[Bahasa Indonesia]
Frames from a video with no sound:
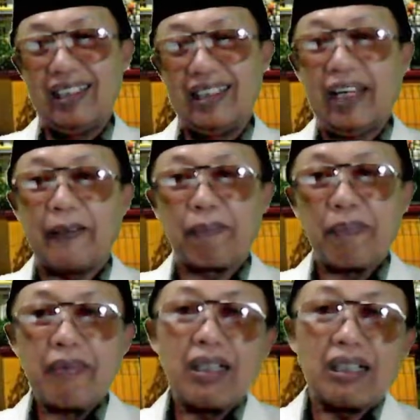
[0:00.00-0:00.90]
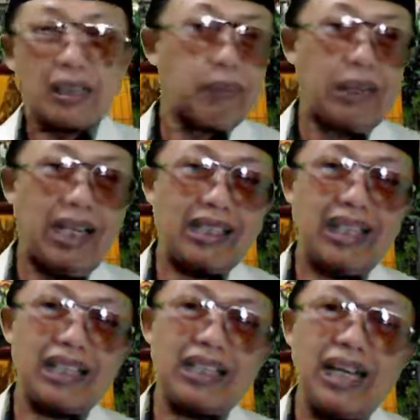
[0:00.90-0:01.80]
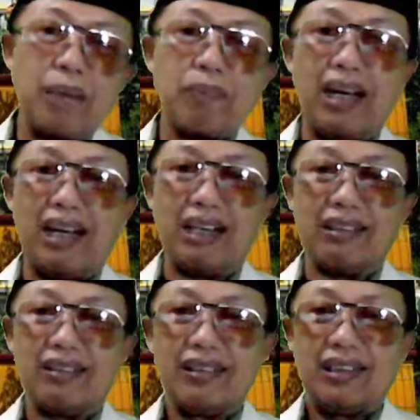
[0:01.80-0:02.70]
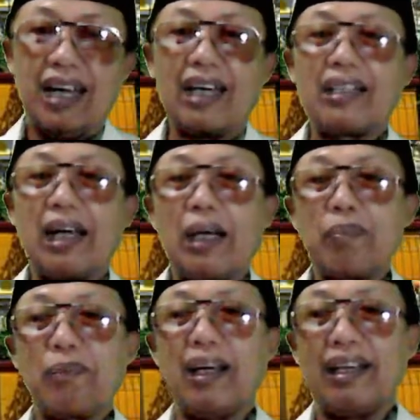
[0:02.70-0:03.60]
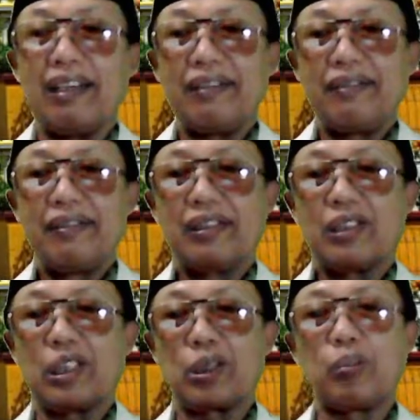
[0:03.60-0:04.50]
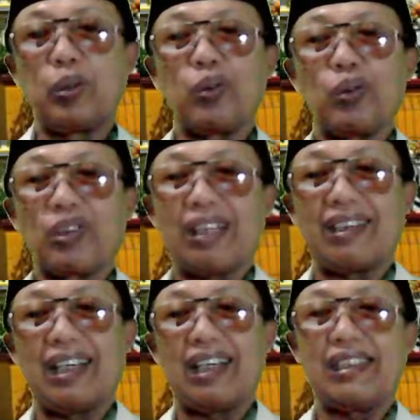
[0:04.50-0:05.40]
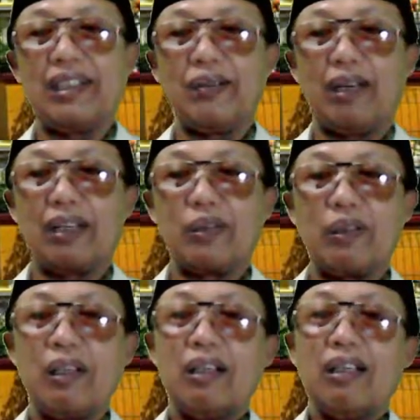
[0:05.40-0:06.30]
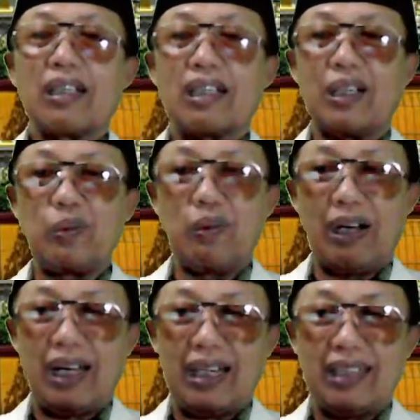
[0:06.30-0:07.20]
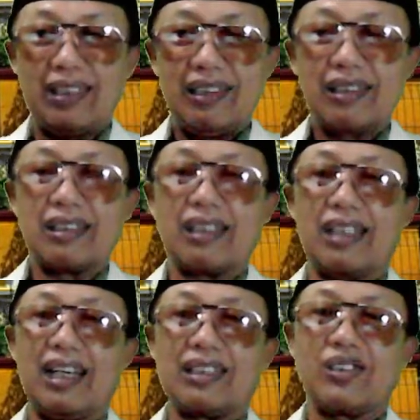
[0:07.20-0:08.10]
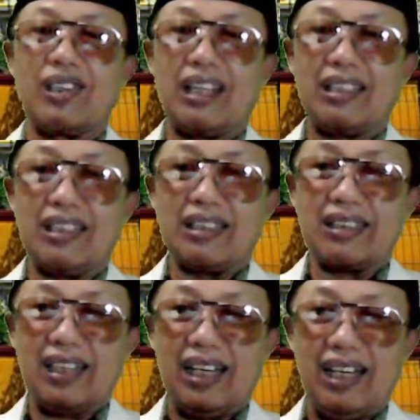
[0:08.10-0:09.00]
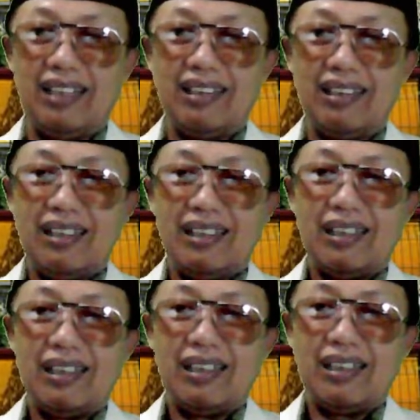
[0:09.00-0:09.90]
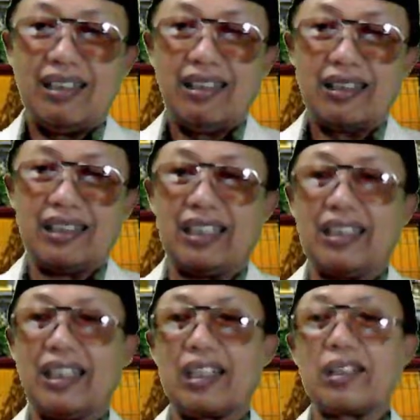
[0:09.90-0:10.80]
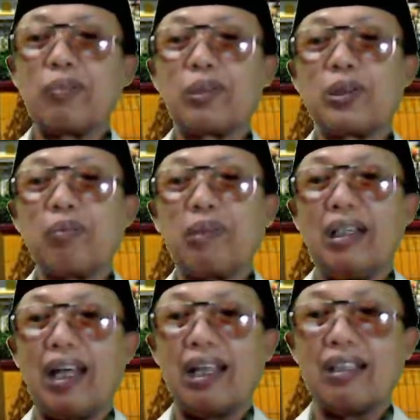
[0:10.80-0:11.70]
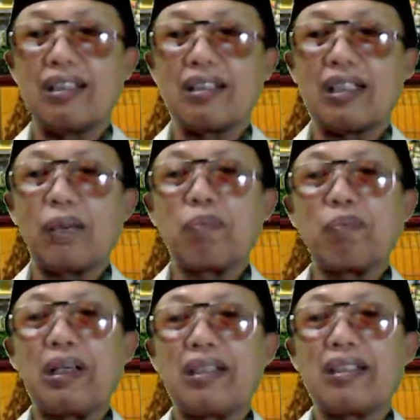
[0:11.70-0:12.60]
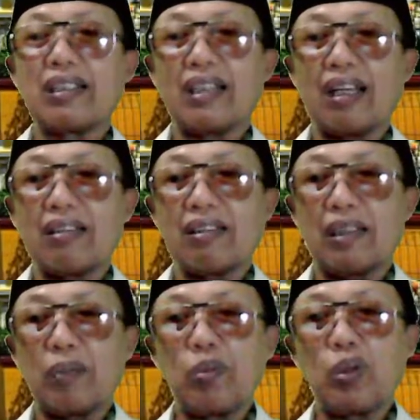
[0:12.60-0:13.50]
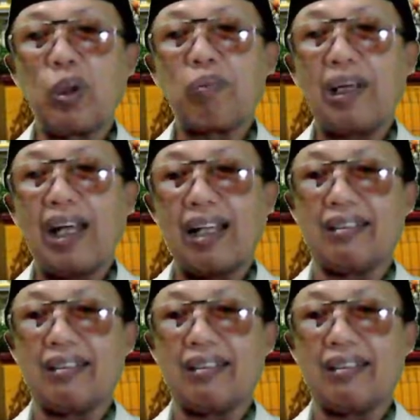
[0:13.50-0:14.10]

Nah, sebenarnya kenapa? Ada apa sesepuh Nusantara Jawa itu keluar setelah sholat isya sekitar jam 9 sampai dengan jam 12.